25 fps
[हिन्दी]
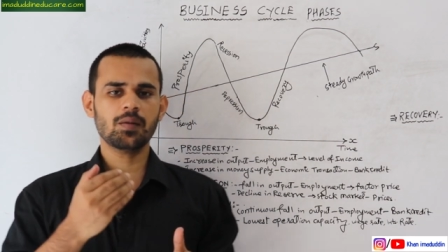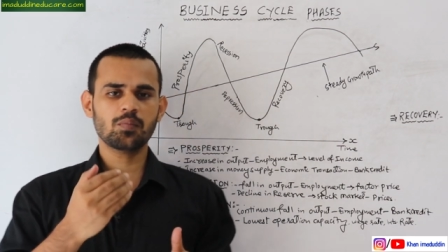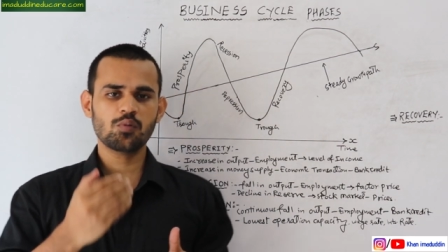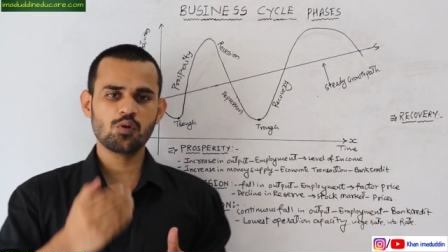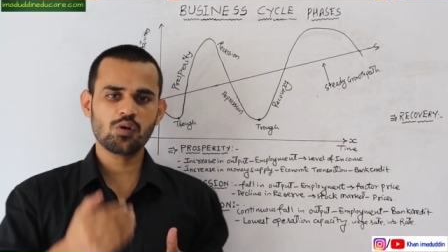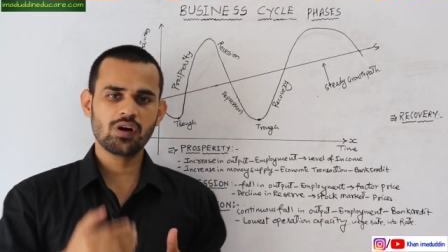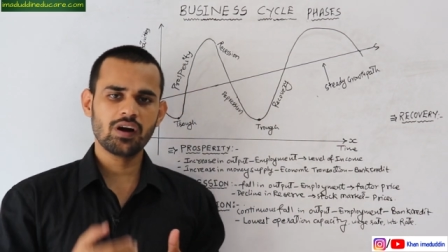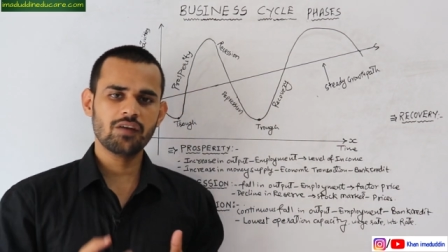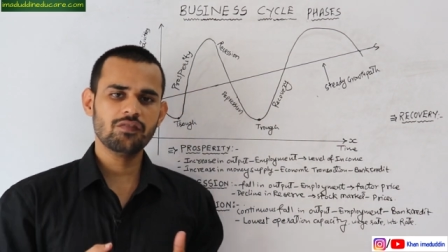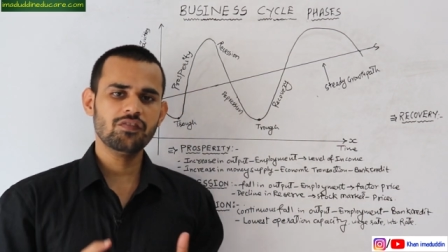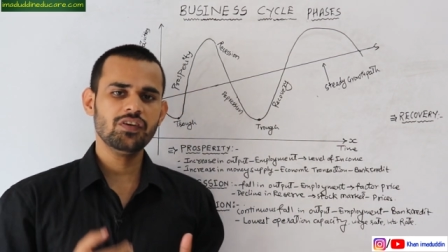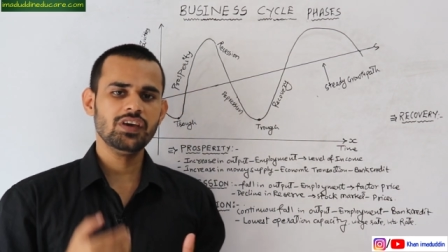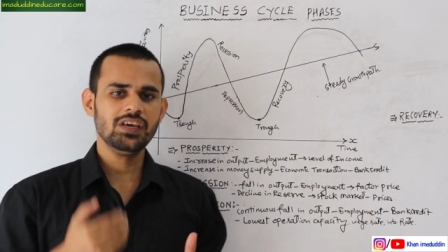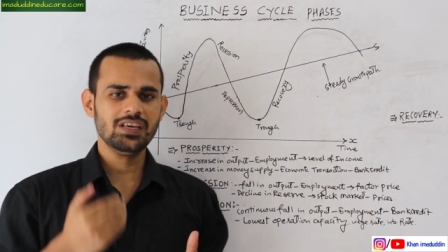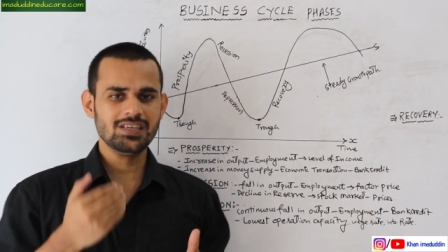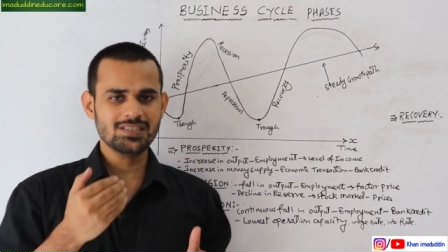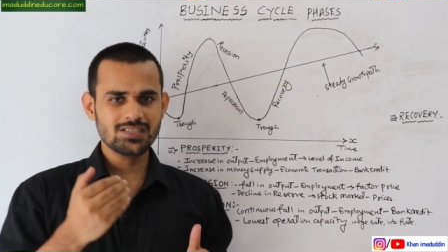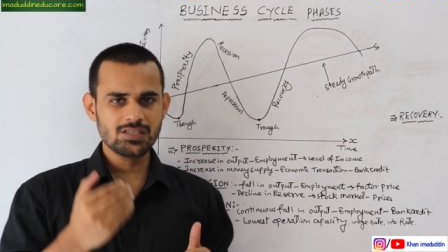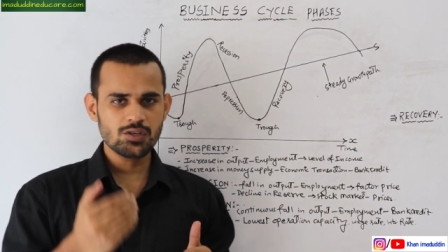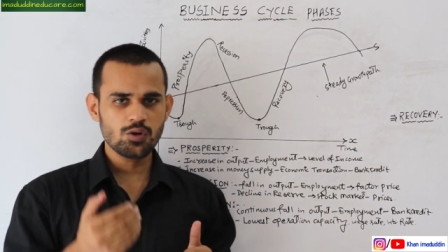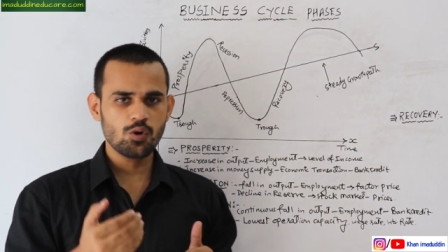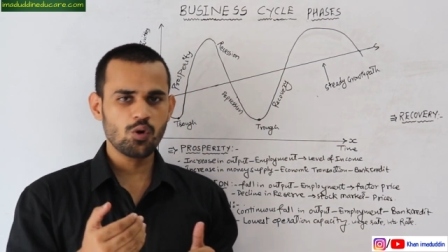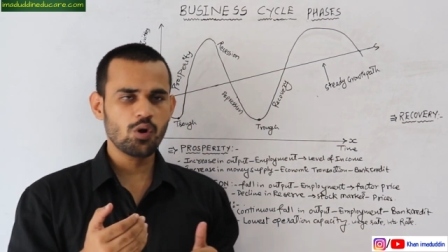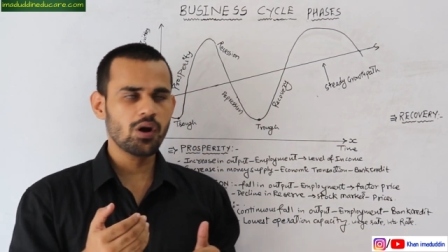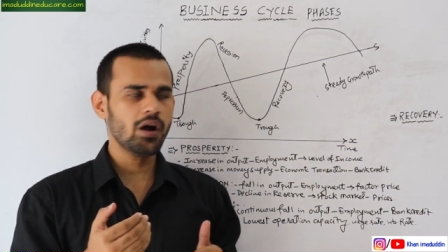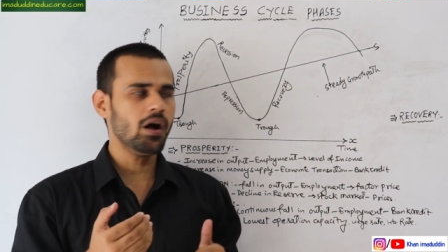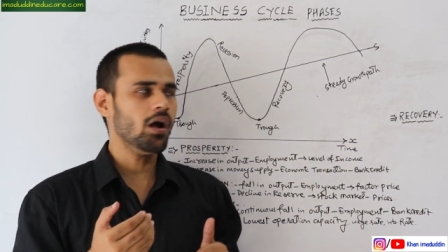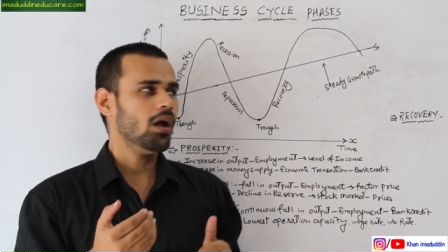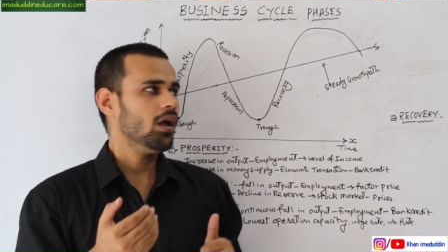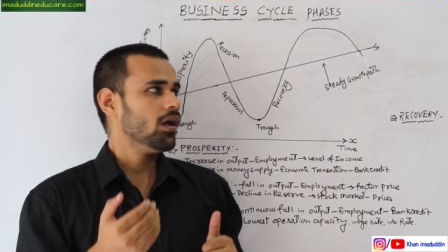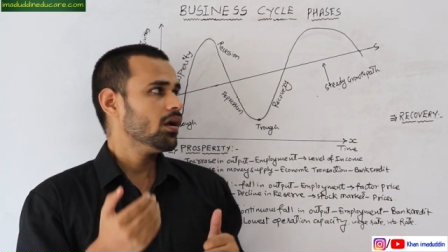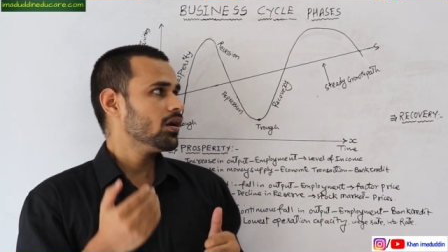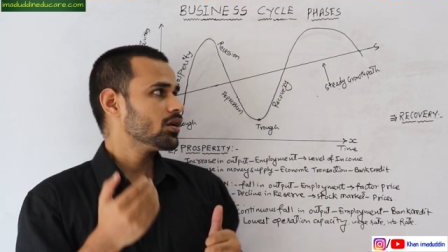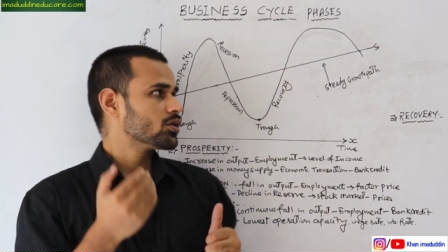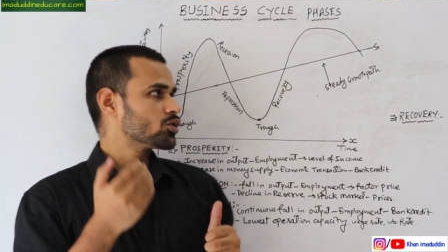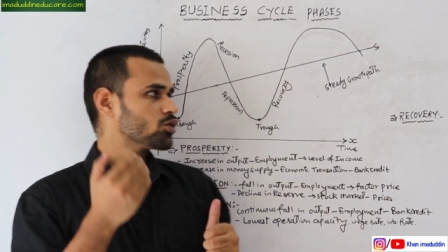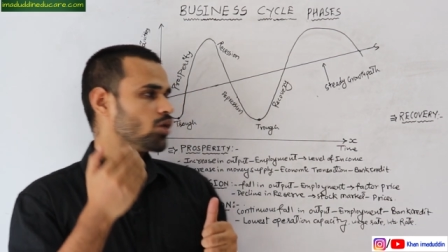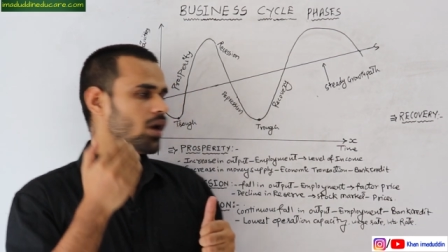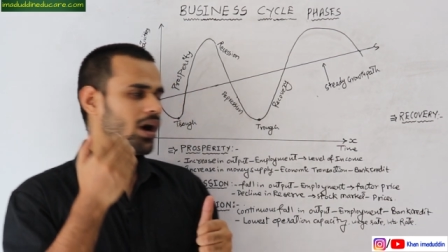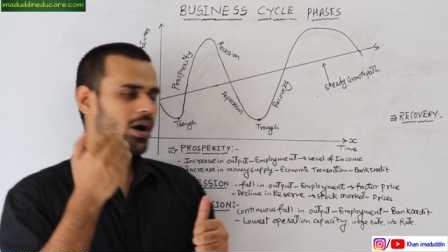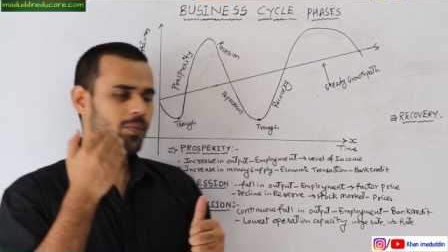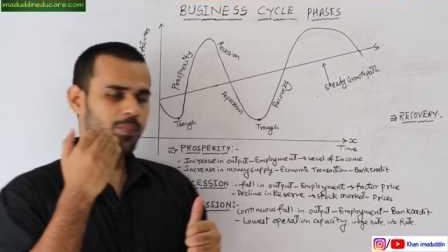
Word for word: आपको काफी ईजी होगा सो so,